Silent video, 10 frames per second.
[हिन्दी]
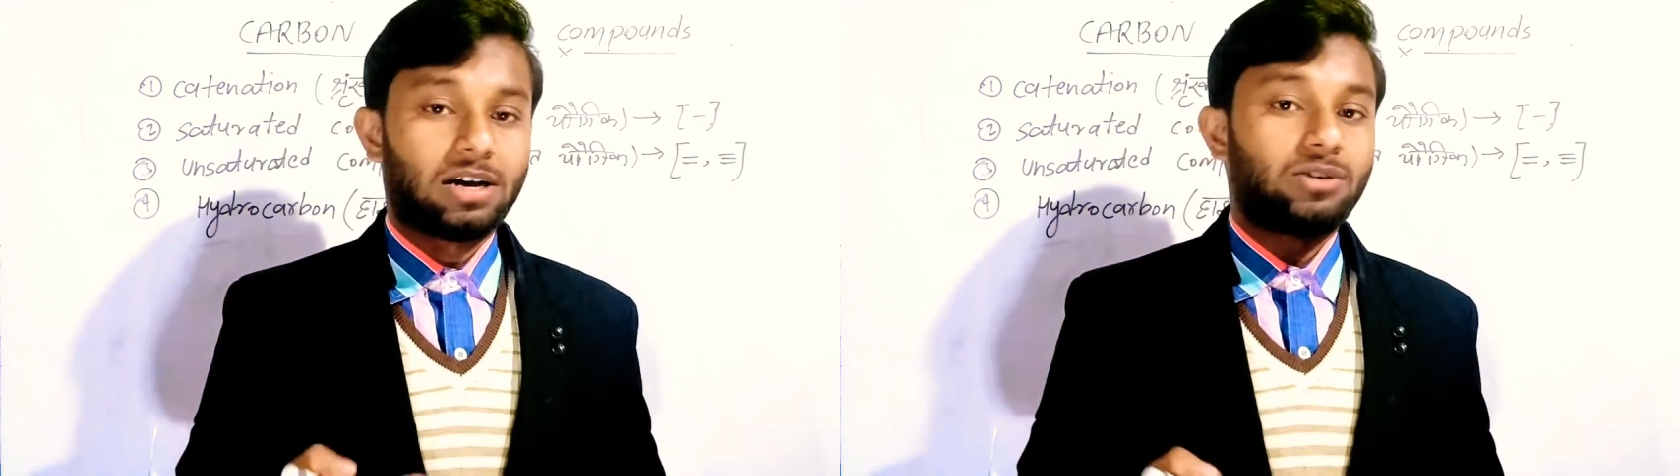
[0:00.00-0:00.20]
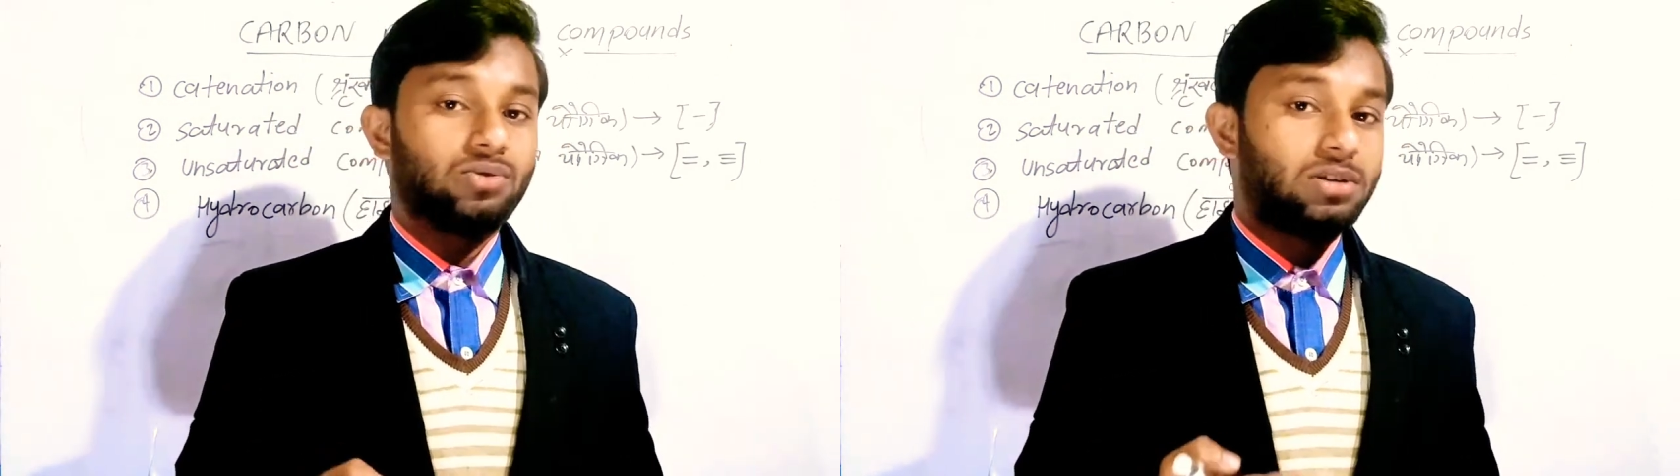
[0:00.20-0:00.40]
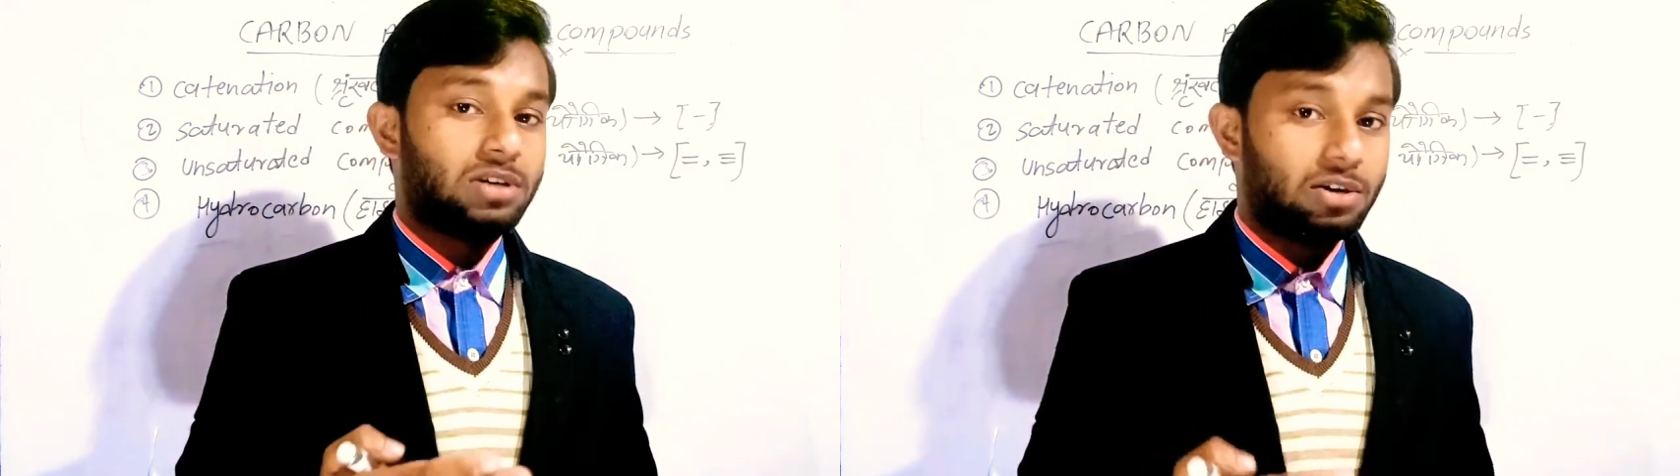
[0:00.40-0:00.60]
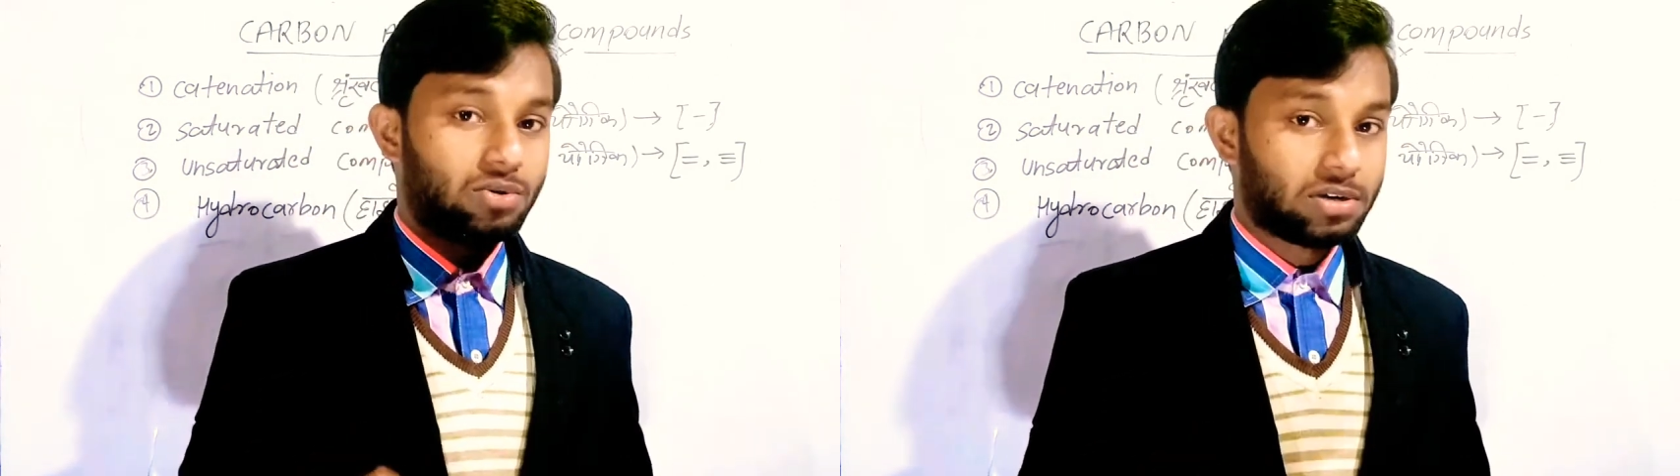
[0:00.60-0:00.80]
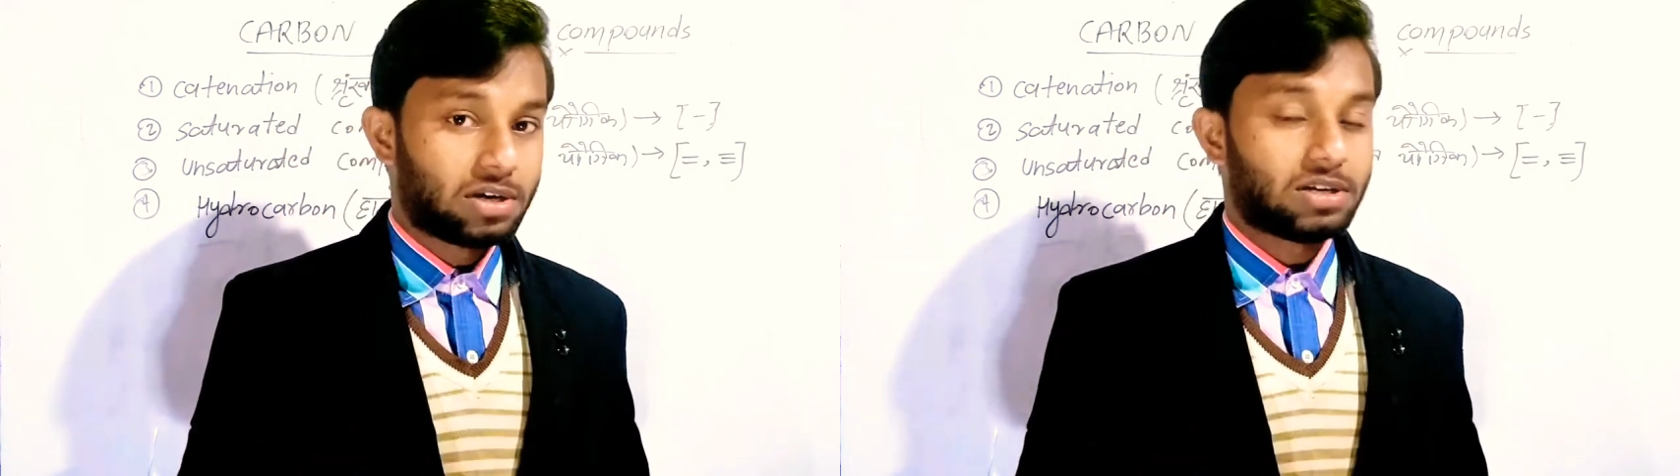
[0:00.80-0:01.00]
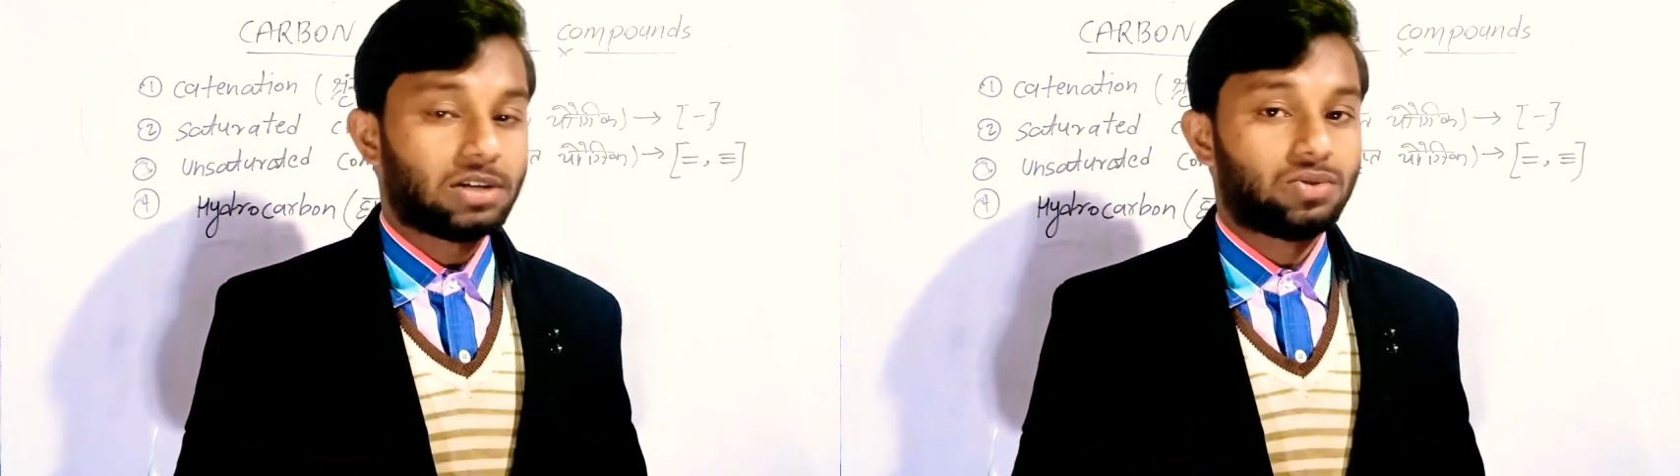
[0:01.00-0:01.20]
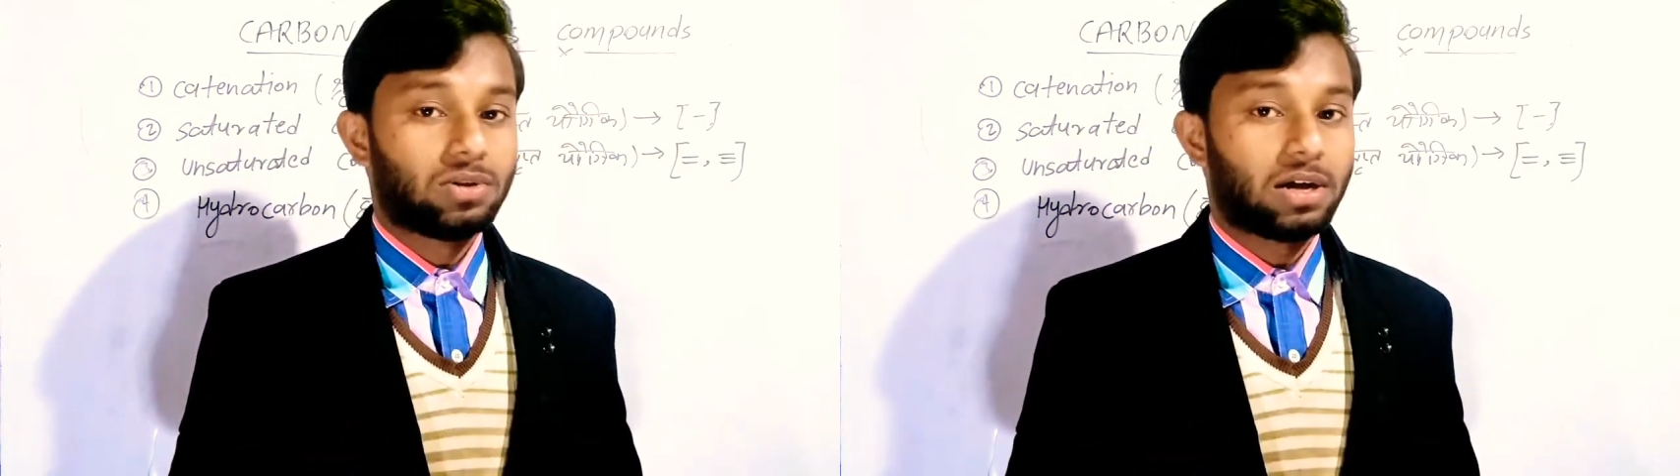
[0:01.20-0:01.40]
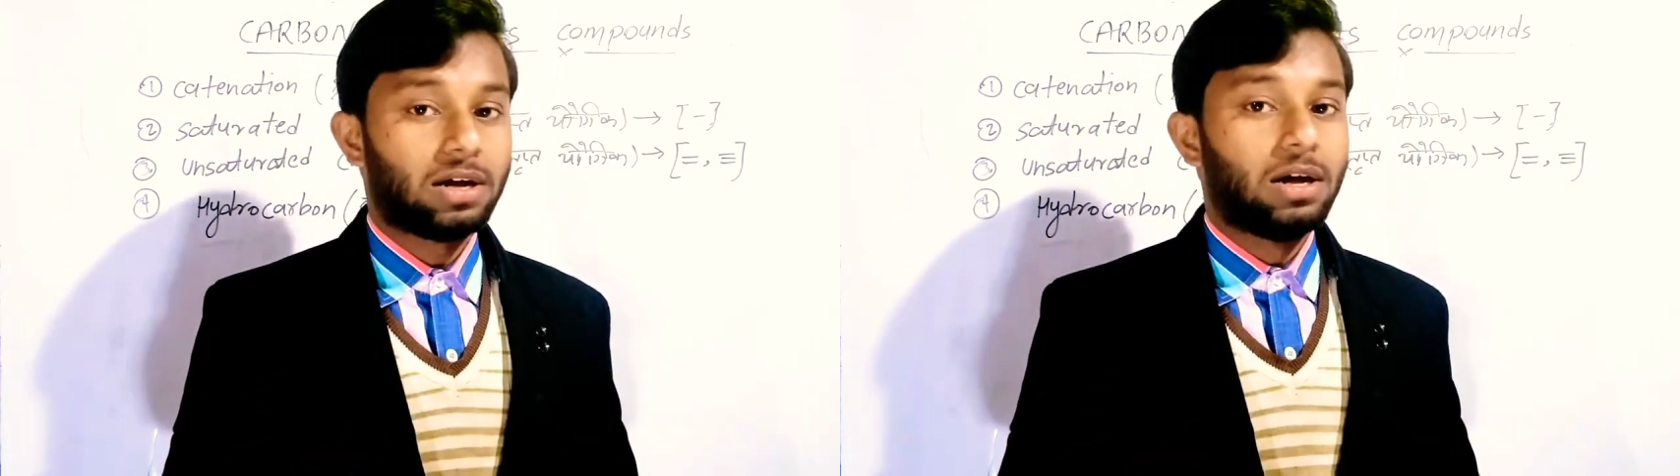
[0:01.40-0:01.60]
नाइट्रोजन नाइट्रोजन के साथ जुड़
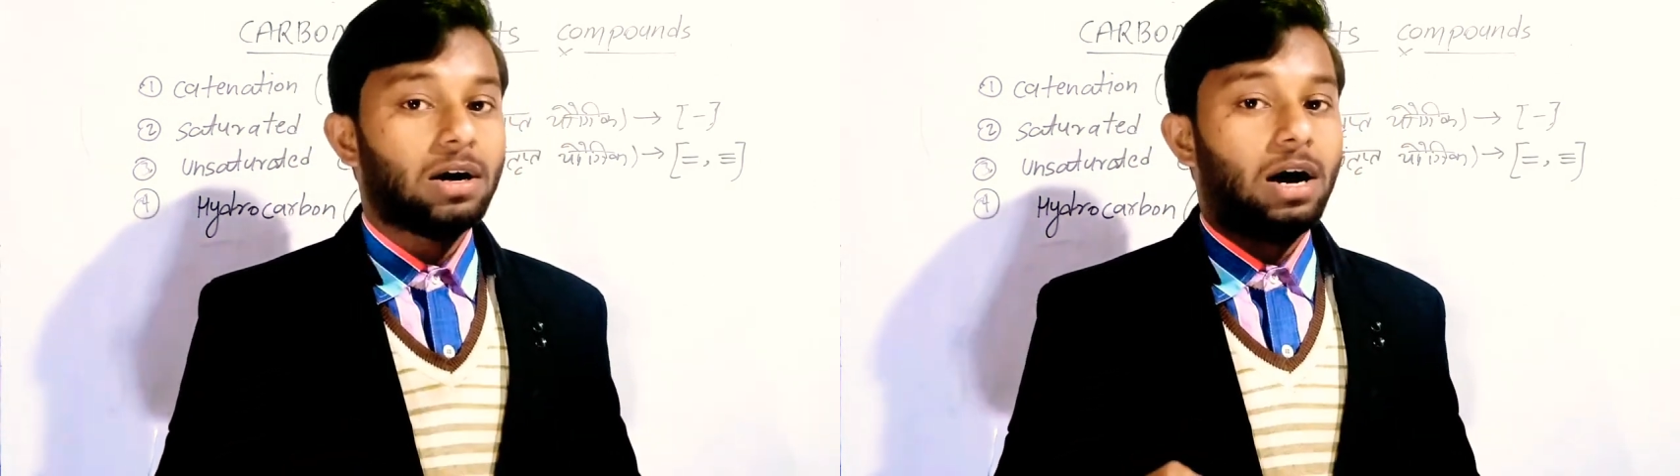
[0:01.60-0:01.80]
रहा है